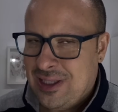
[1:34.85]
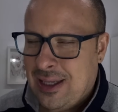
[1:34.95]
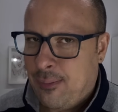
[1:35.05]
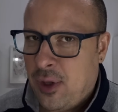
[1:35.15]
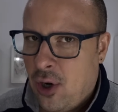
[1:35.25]

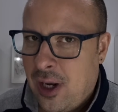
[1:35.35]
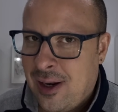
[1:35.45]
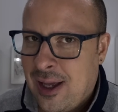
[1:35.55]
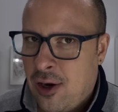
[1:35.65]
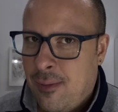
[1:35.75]
da Pioli
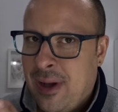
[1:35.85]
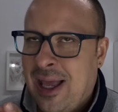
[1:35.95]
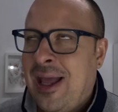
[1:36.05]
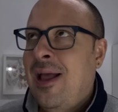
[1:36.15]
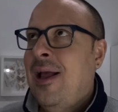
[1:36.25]
una roba
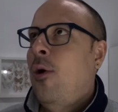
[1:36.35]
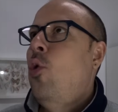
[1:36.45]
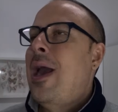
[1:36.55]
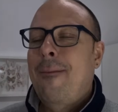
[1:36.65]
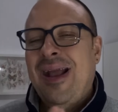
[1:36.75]
che
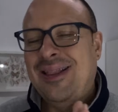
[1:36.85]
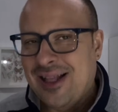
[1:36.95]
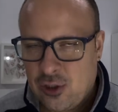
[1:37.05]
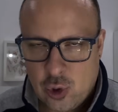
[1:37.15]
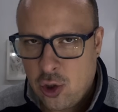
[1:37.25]
lui ammette
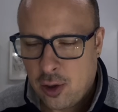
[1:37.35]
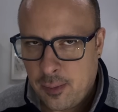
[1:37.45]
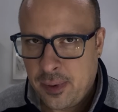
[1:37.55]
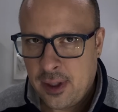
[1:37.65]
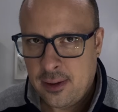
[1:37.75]
le sue
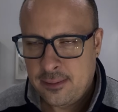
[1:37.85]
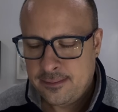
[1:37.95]
colpe?